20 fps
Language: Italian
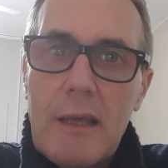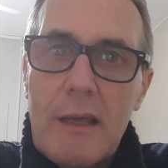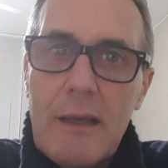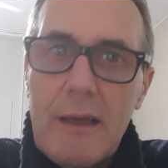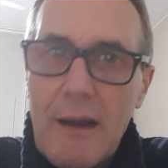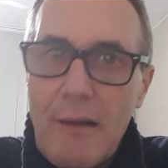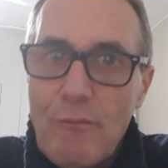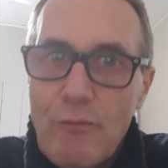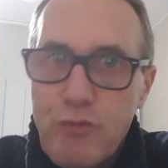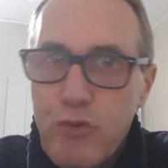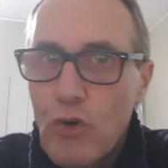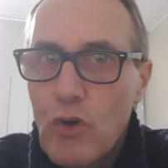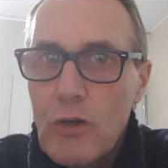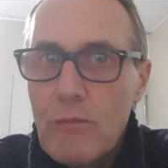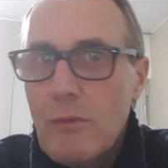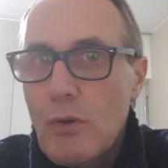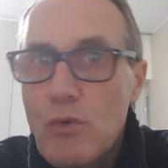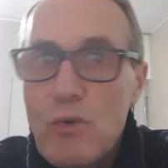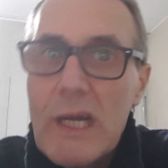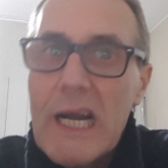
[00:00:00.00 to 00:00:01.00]
in gran
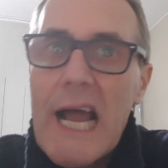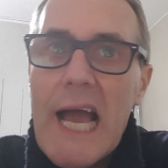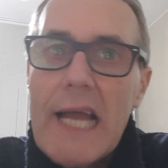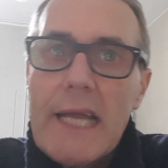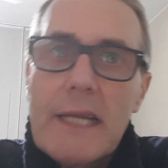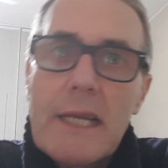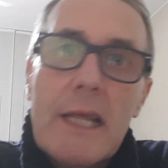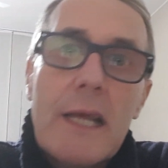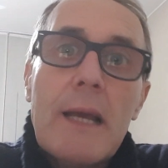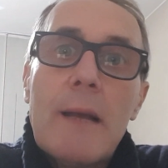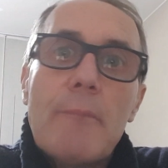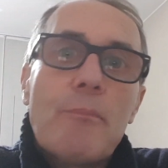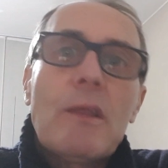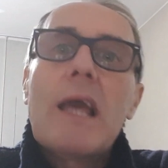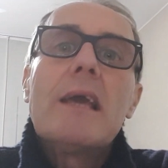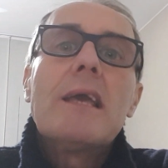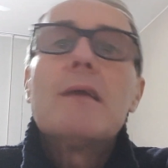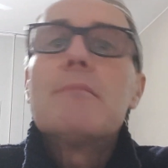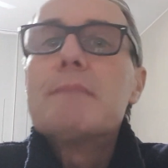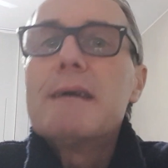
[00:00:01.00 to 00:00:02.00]
forma ucraini che
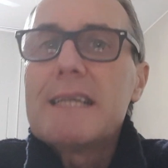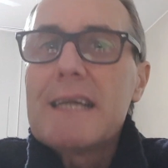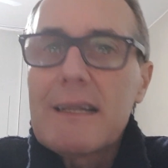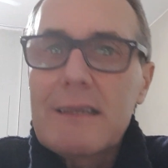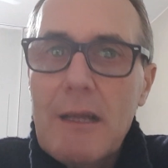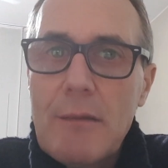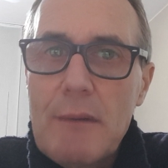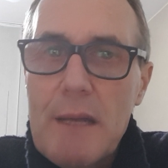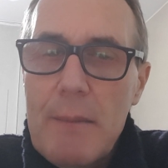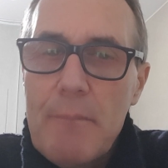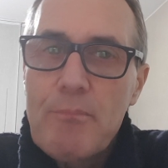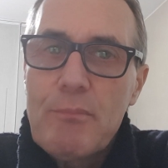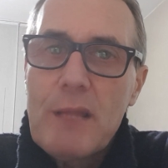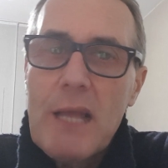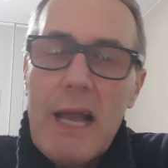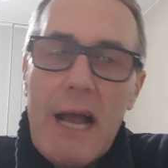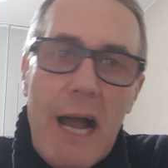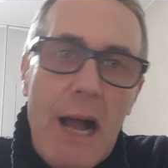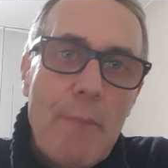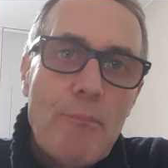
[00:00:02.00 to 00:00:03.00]

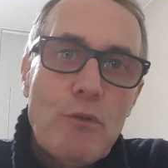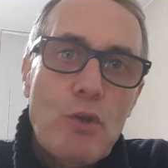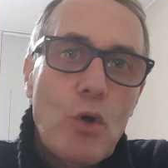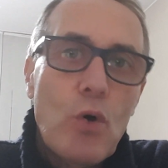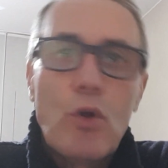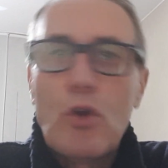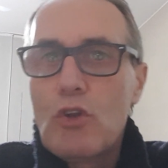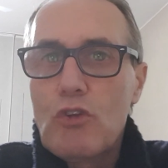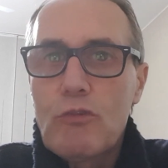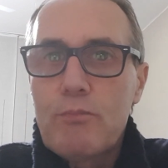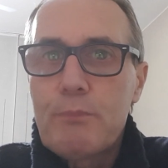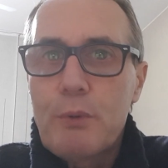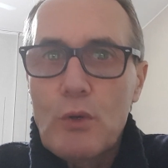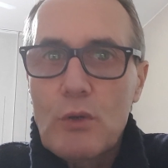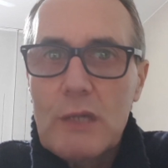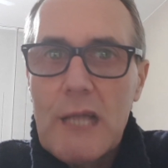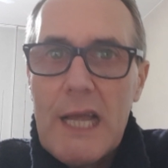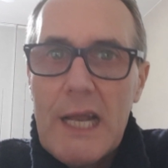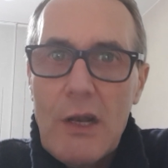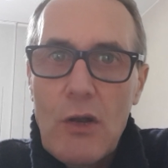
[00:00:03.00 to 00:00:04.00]
immediatamente hanno lo
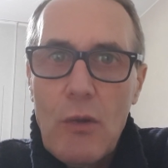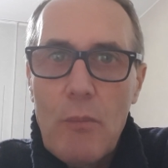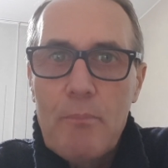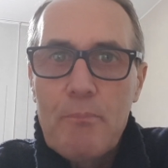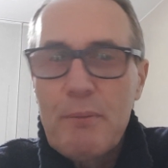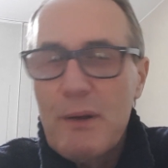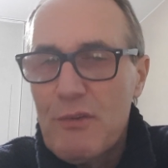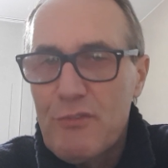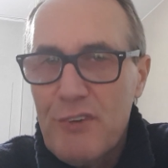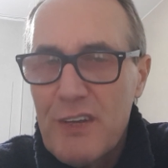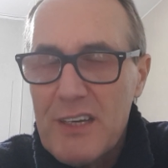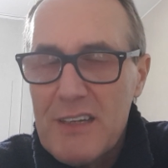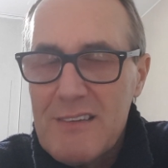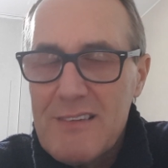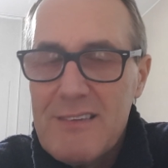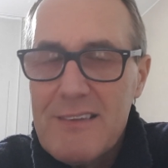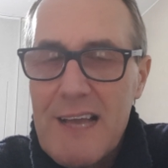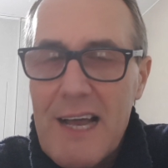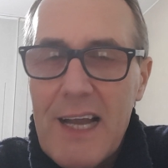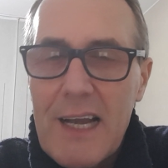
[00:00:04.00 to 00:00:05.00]
sportello
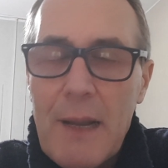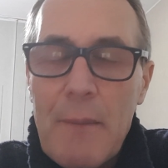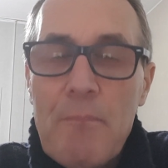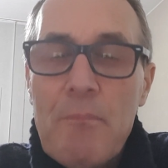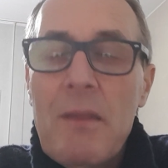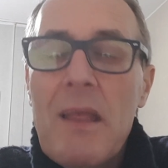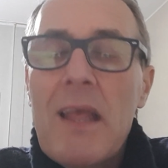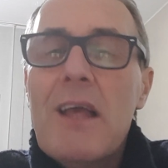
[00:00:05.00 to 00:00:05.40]
preferenziale.